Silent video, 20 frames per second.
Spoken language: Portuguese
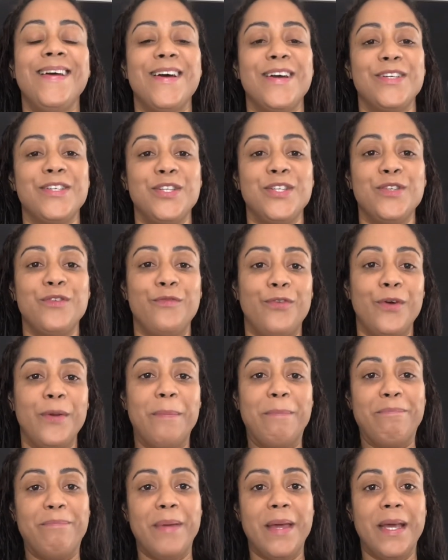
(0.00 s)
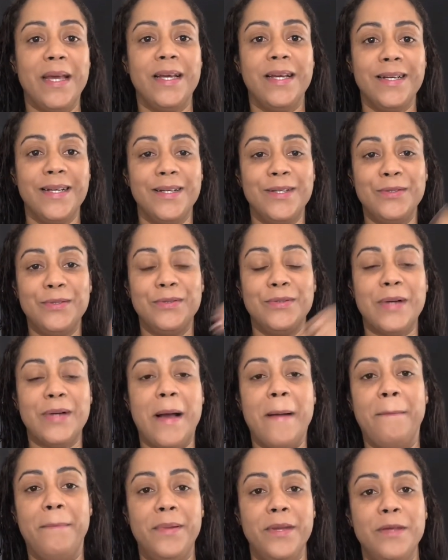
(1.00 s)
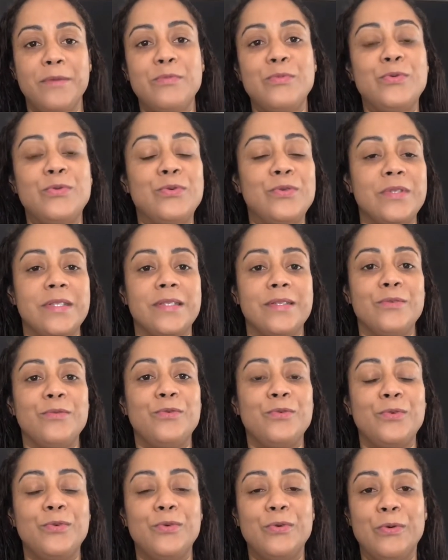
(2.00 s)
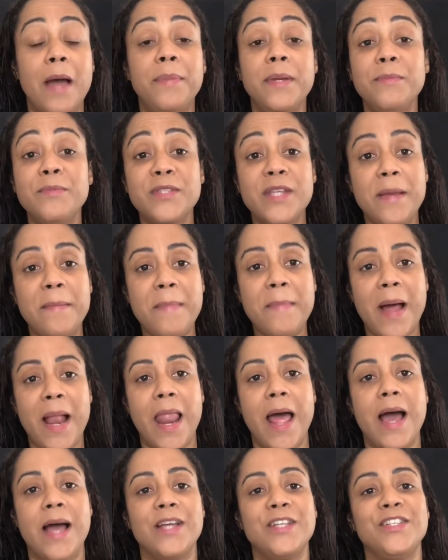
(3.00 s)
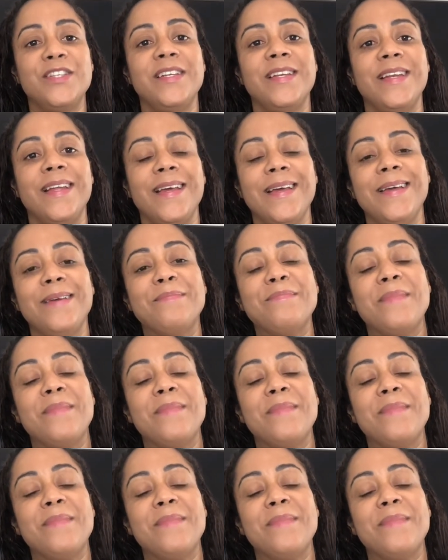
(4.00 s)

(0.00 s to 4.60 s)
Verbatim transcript: A gente foi pegando, abrimos, o, abrimos a embalagem, né?